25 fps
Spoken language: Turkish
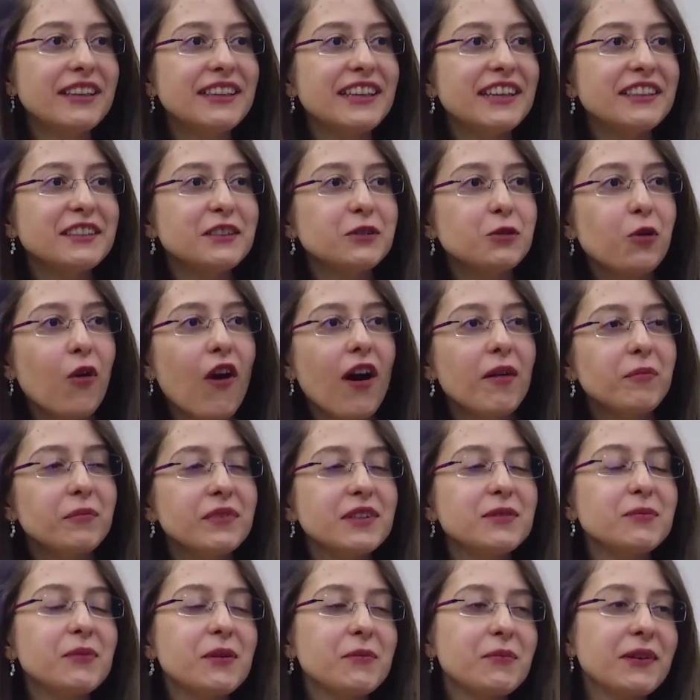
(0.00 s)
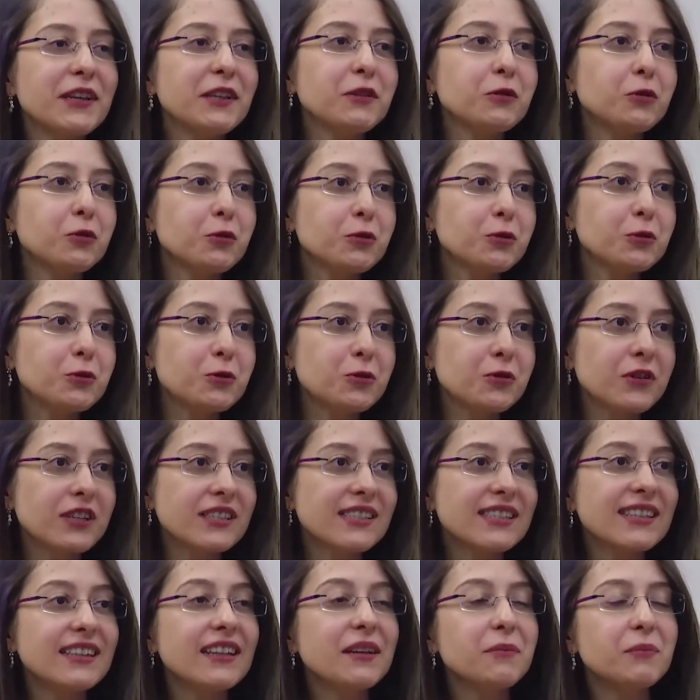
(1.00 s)
Yeni doğan bir bebeğin uyku
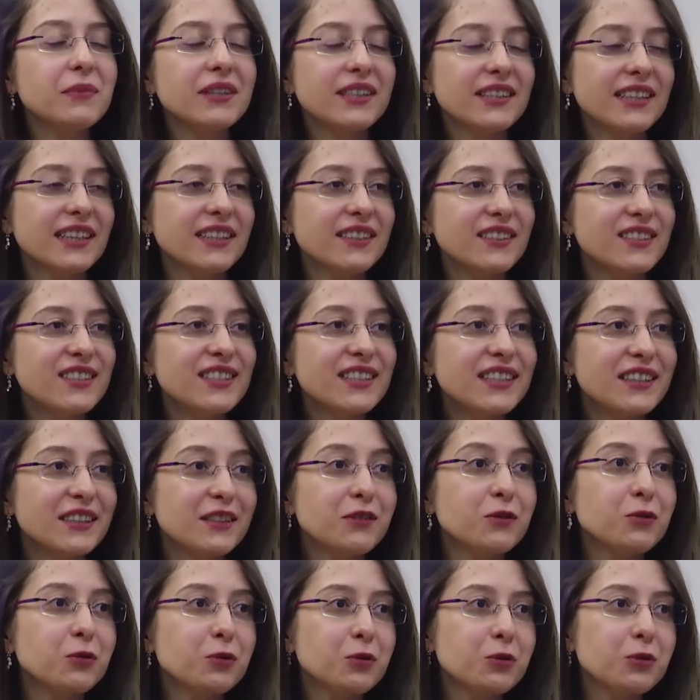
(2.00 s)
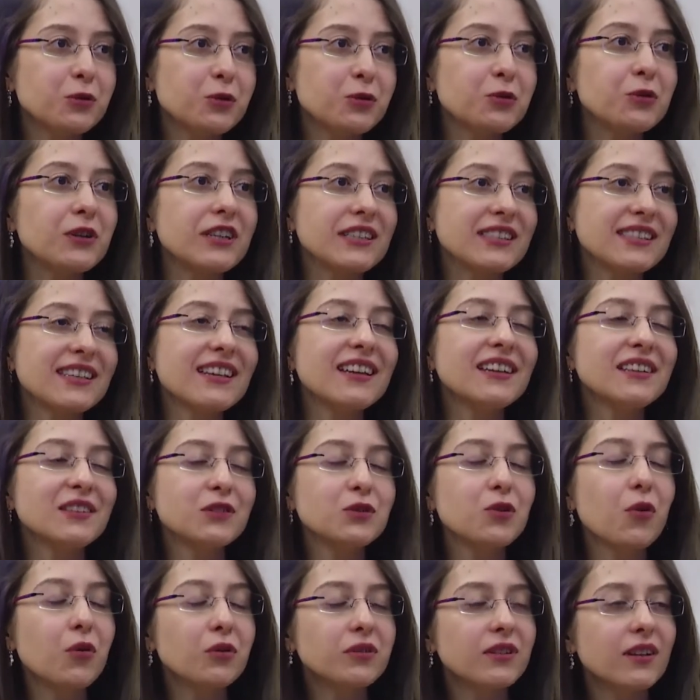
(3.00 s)
süresiyle bir yetişkinin uyku süresi
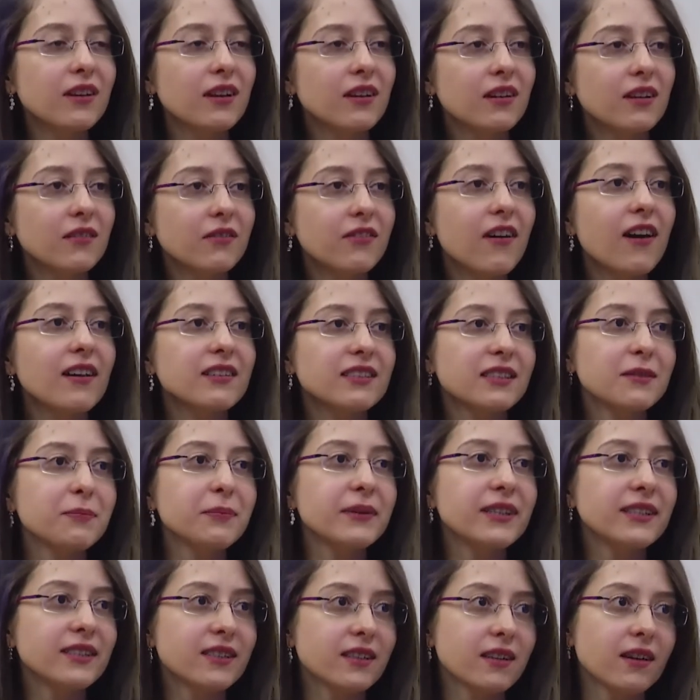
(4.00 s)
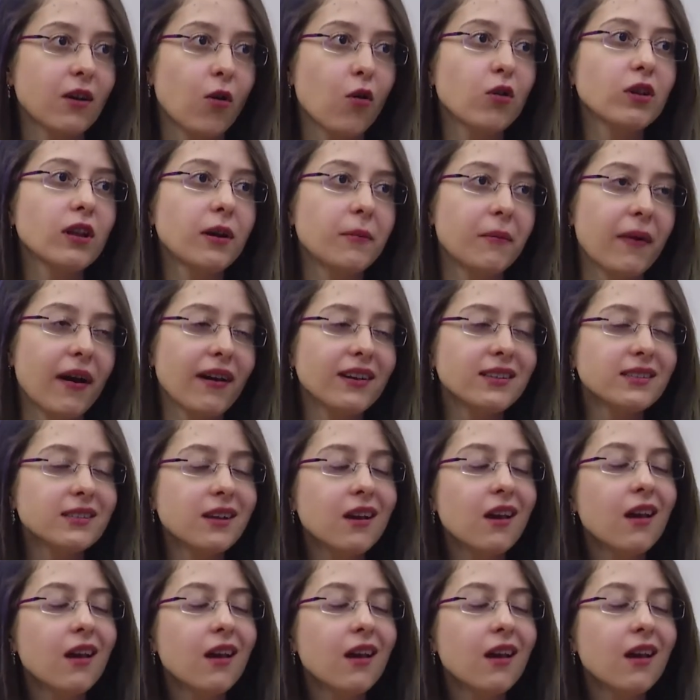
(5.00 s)
hani çok da fazla bir olamaz.